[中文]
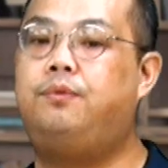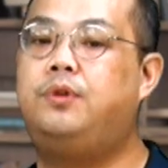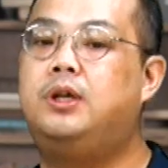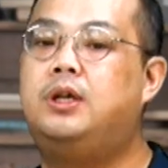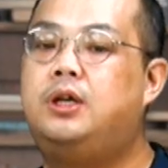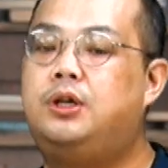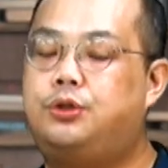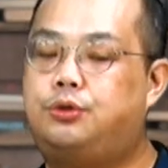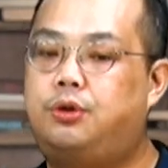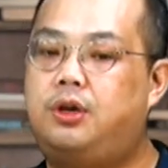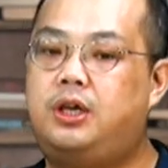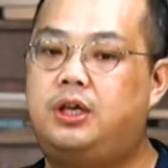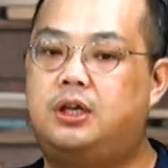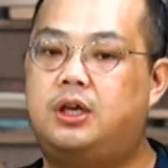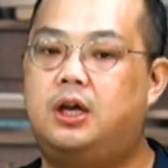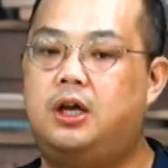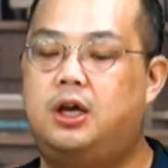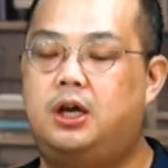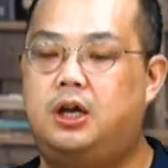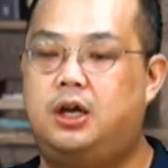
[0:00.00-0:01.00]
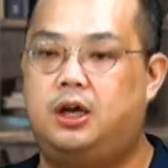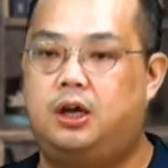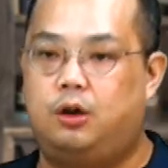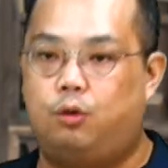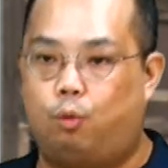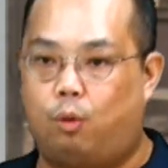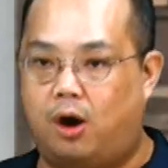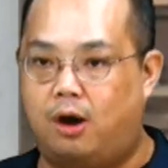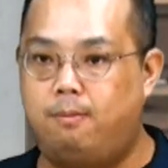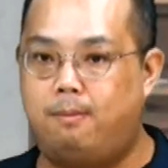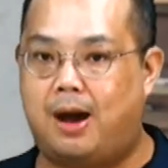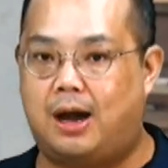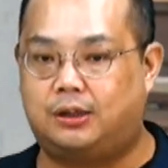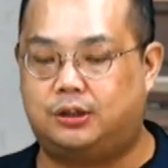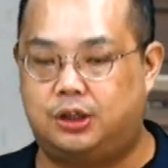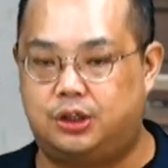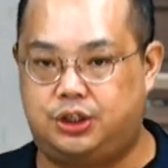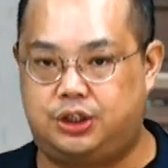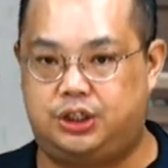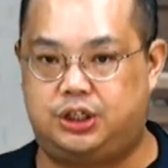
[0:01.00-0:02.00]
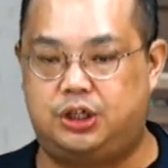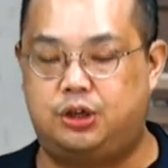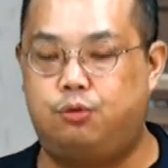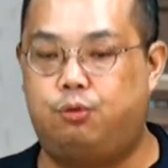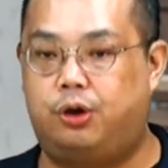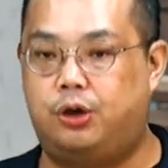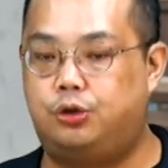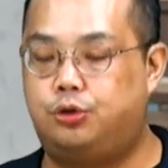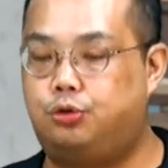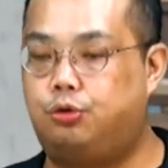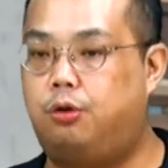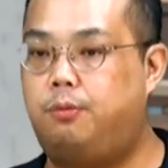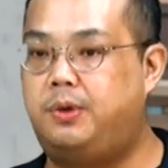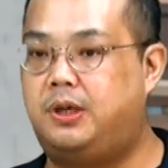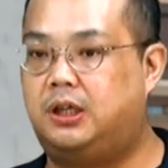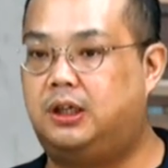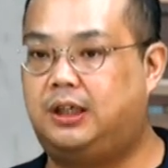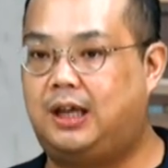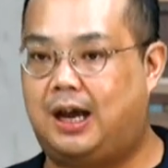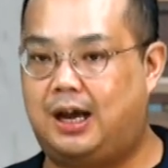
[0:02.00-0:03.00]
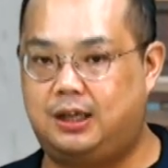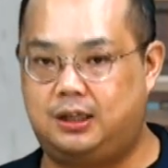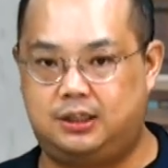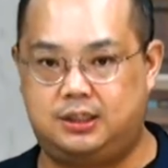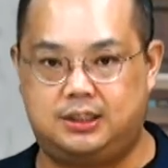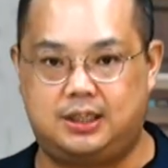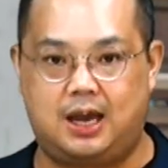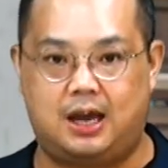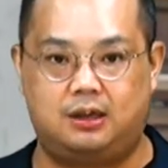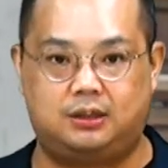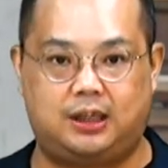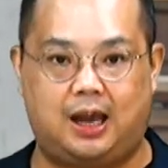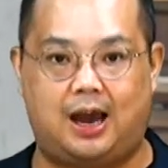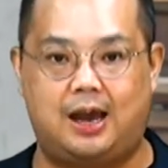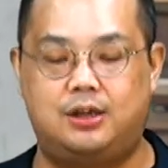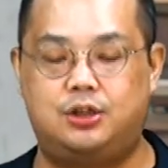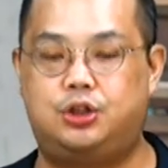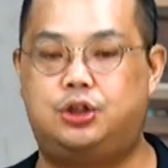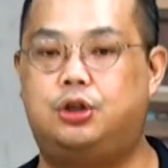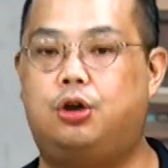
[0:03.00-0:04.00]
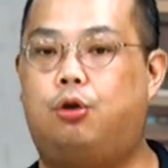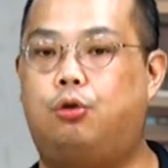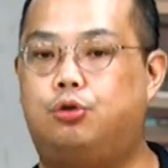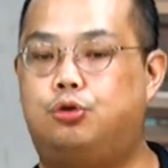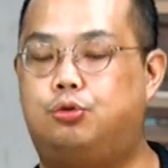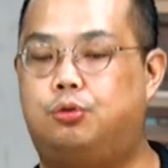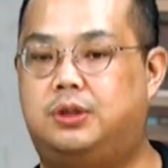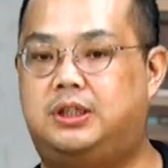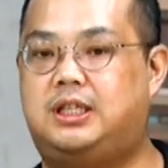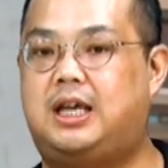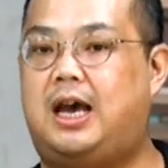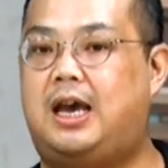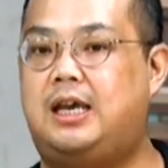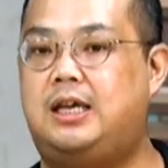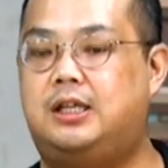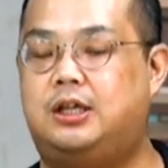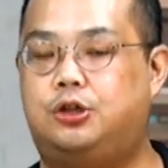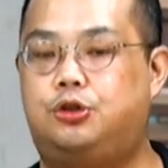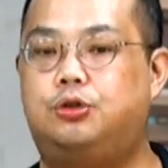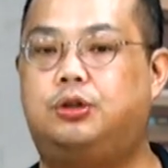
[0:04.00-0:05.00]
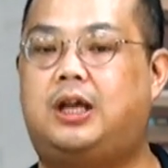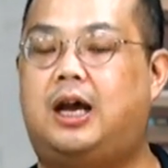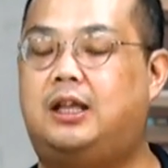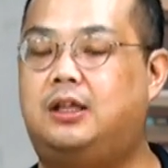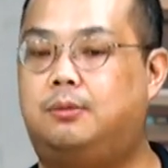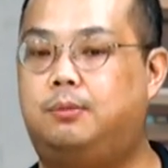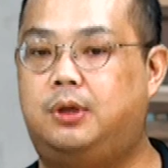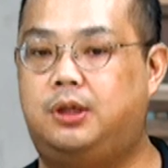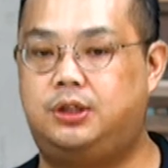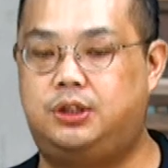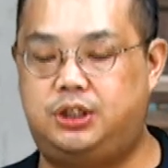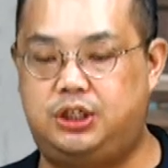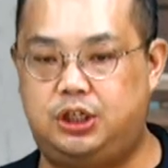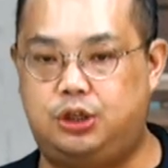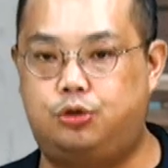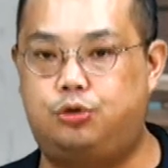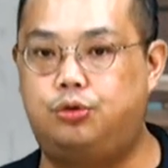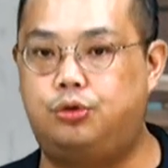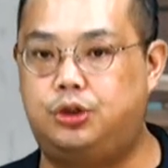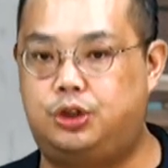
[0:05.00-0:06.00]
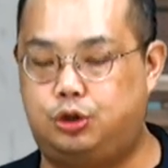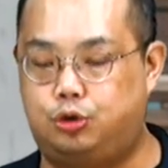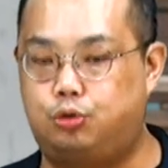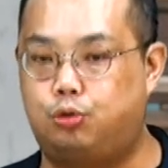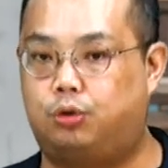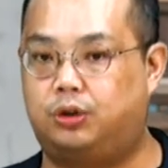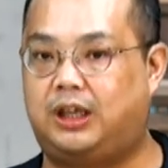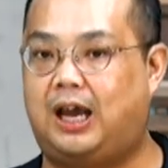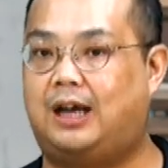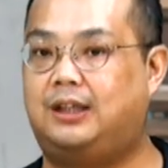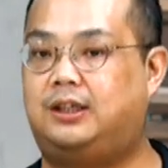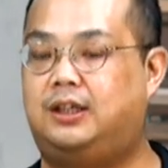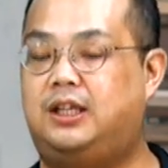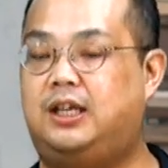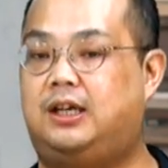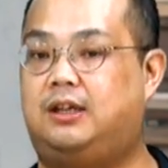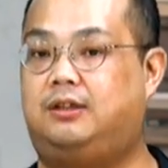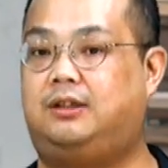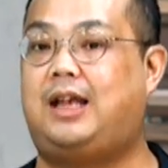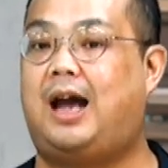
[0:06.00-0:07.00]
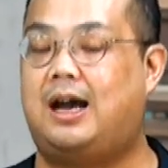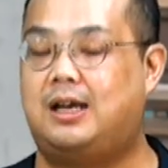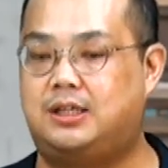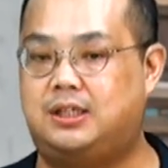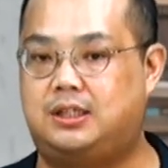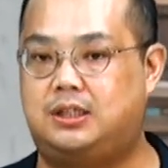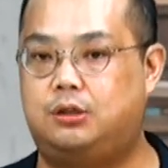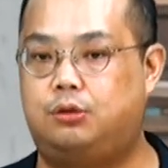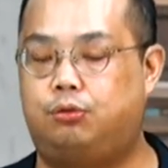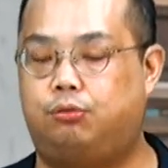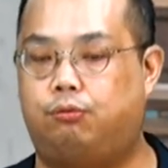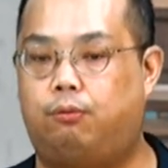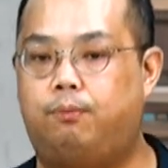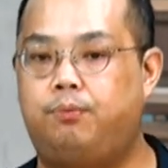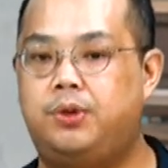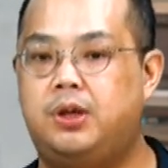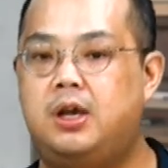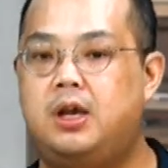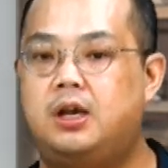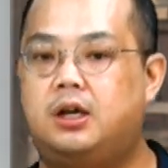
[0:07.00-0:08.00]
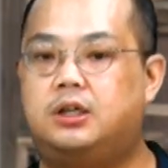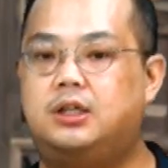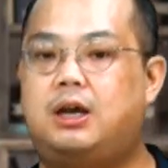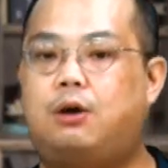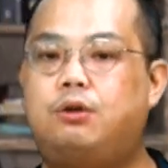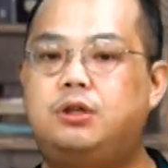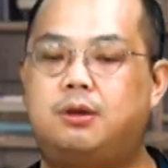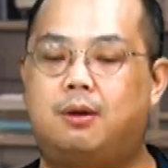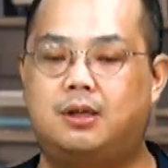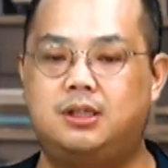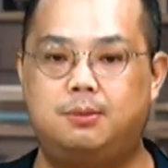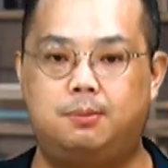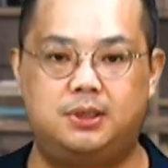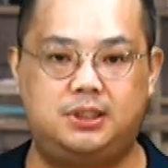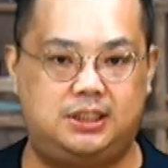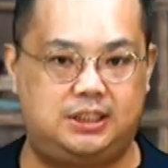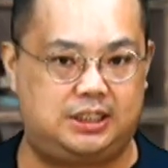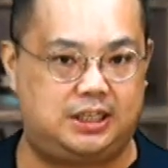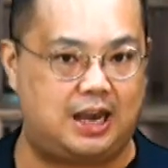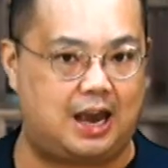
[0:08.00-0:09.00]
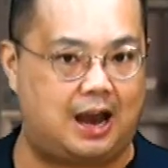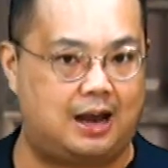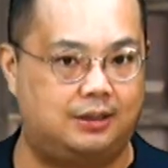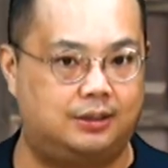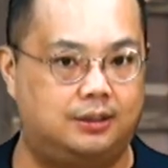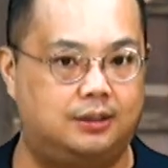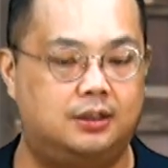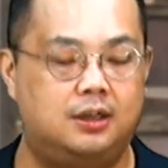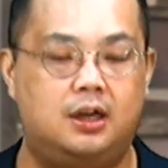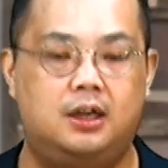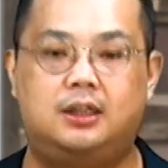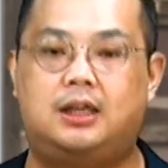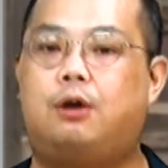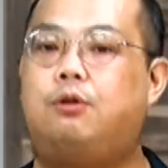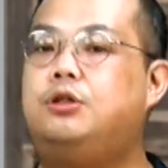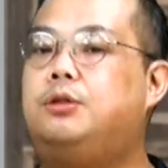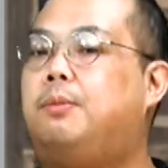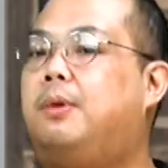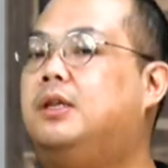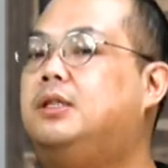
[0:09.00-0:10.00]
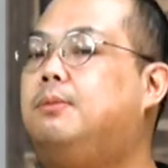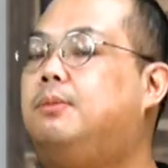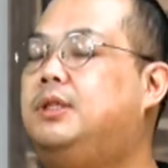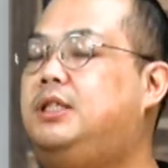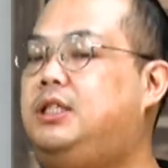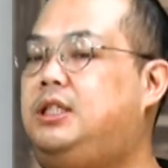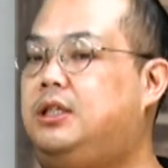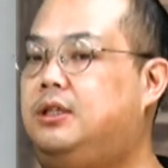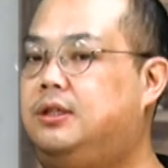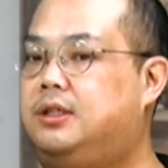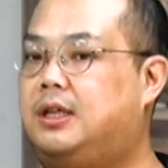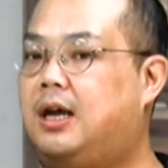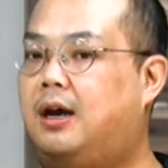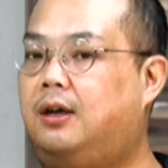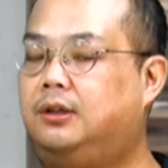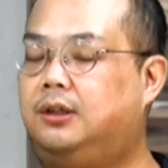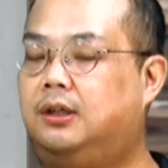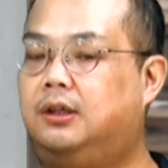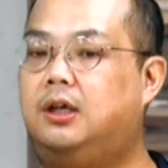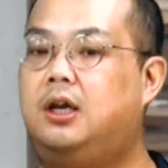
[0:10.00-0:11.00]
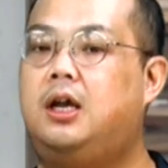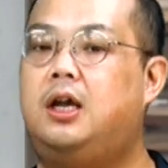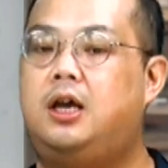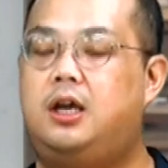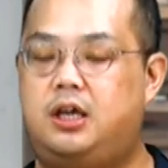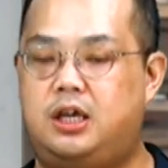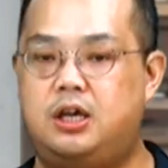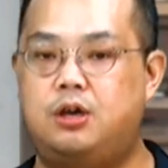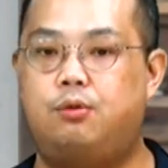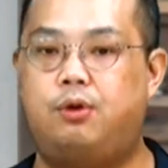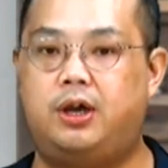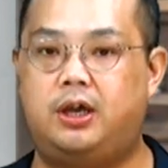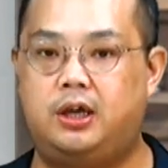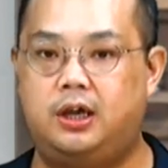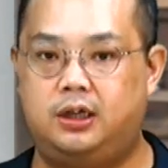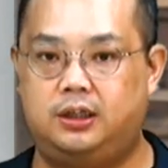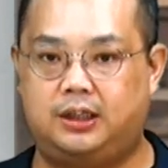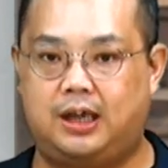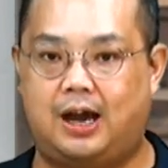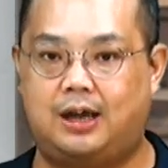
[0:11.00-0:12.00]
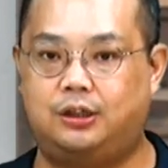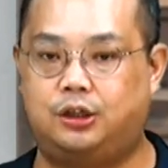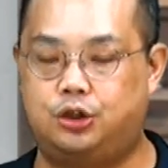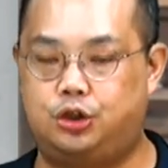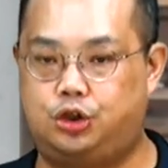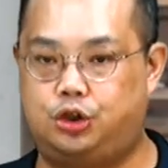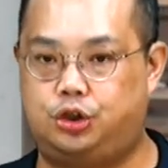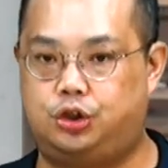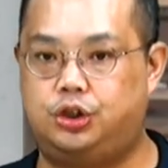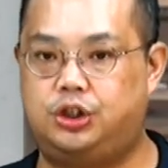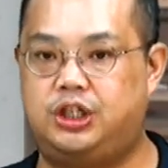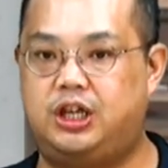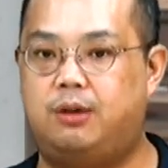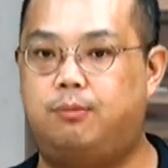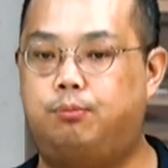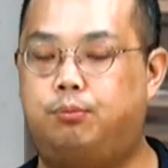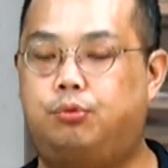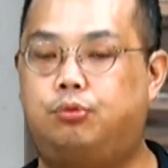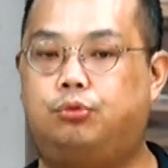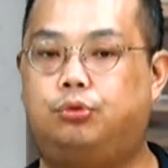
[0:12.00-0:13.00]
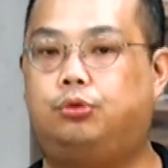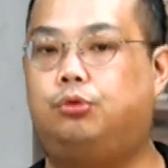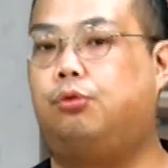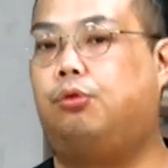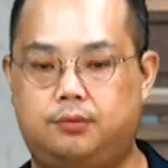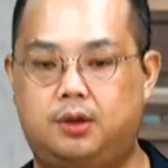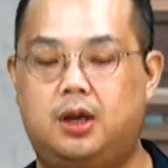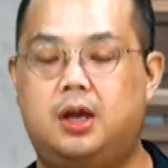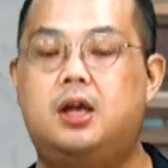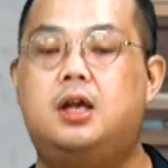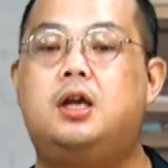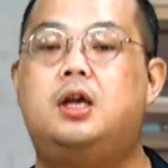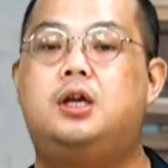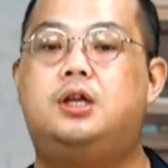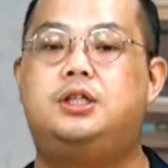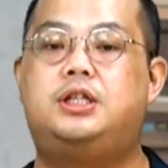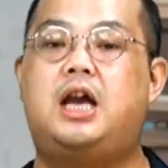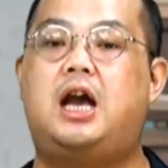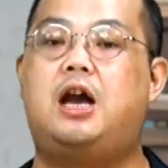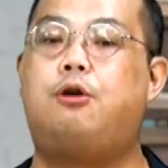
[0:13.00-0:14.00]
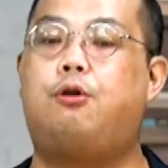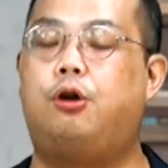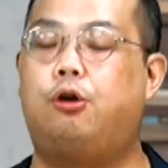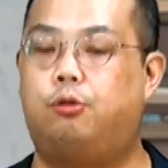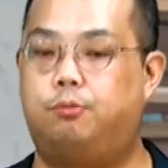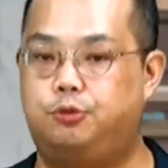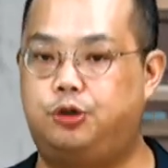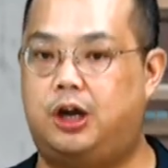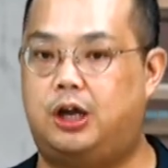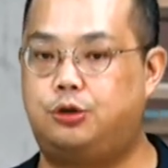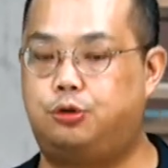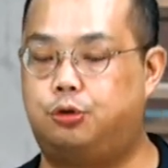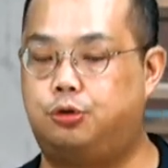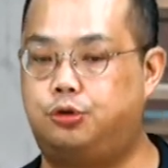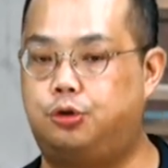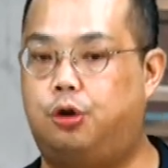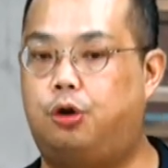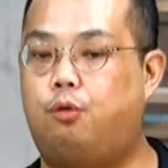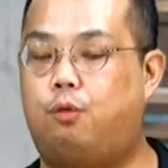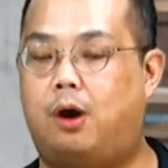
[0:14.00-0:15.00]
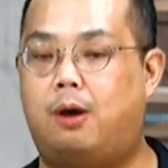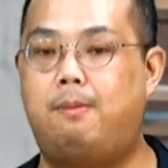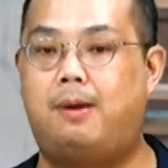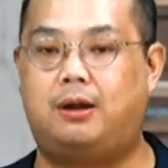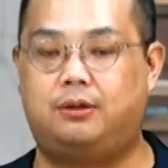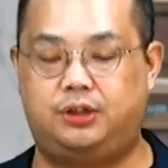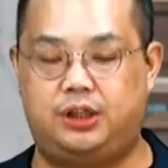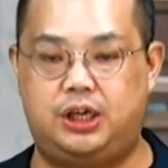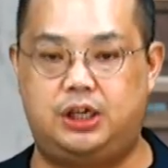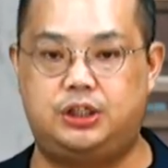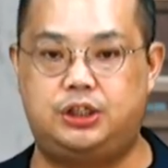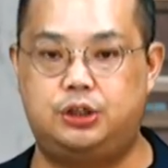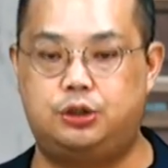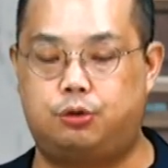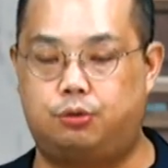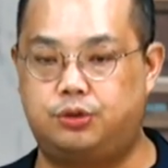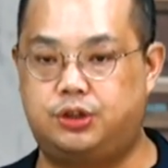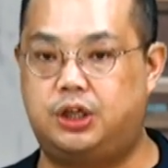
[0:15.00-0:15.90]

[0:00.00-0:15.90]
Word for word: 所以，王莽的行为说明了他上台之后所在意的就是他能不能继续做他的那个大司徒。可他为什么要这么假呢？他为什么要这么紧张呢？因为他的时间不多了。下一回我们就来说说王莽第一次从政